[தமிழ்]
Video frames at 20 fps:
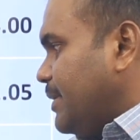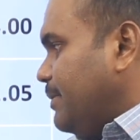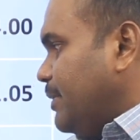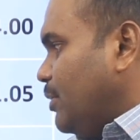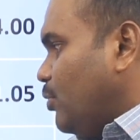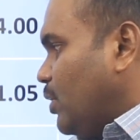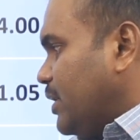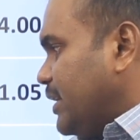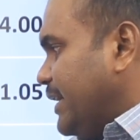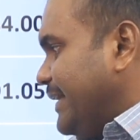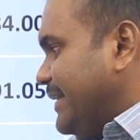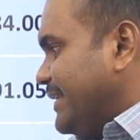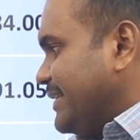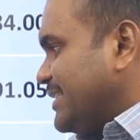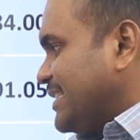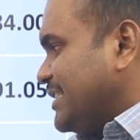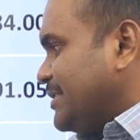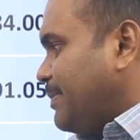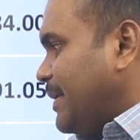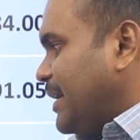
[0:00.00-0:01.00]
மேபி ஒன் நைன்ட்டி
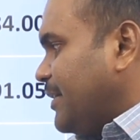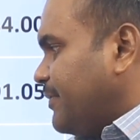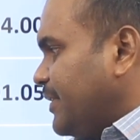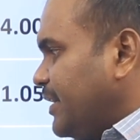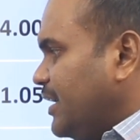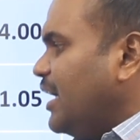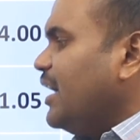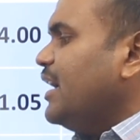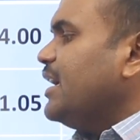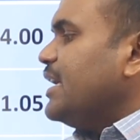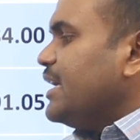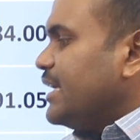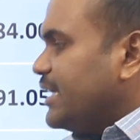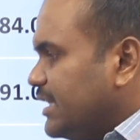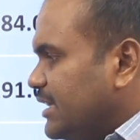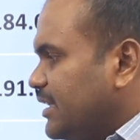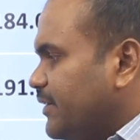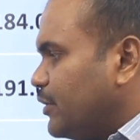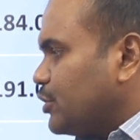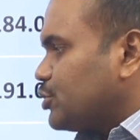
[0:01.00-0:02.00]
சிக்ஸ் பாயிண்ட் ஃபைவ்னா
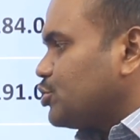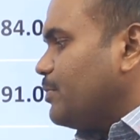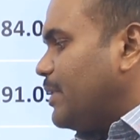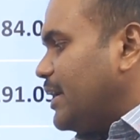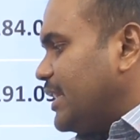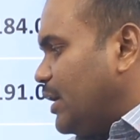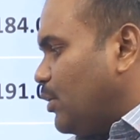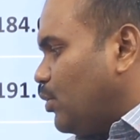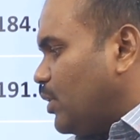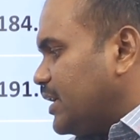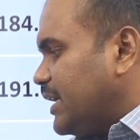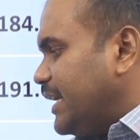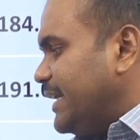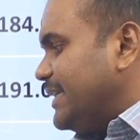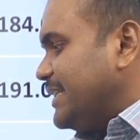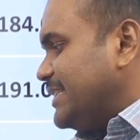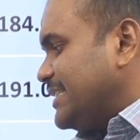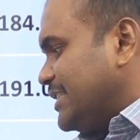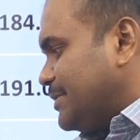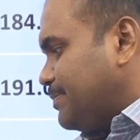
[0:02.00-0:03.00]
இந்த வருஷம் அதே ஒன்
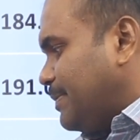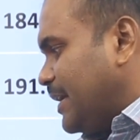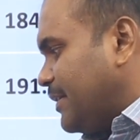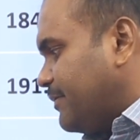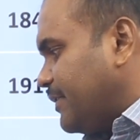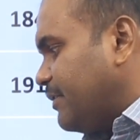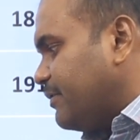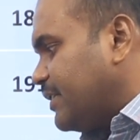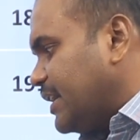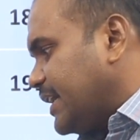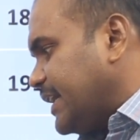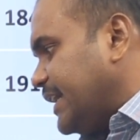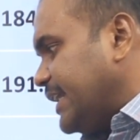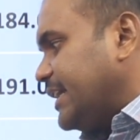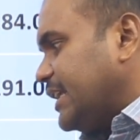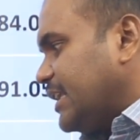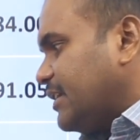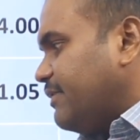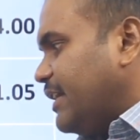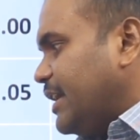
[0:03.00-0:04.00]
நைன்டி சிக்ஸ் பாயிண்ட் ஃபைவ்க்கே
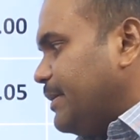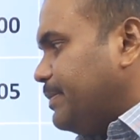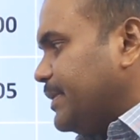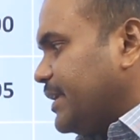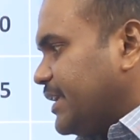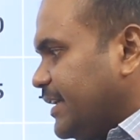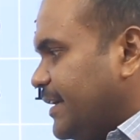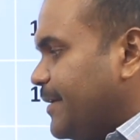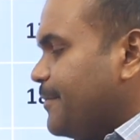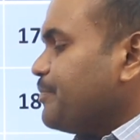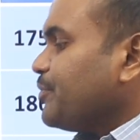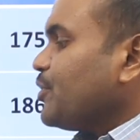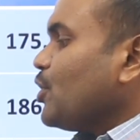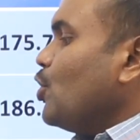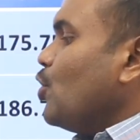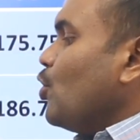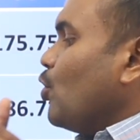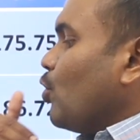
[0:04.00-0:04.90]
கிடைக்கிறக்கு வாய்ப்பு இருக்குது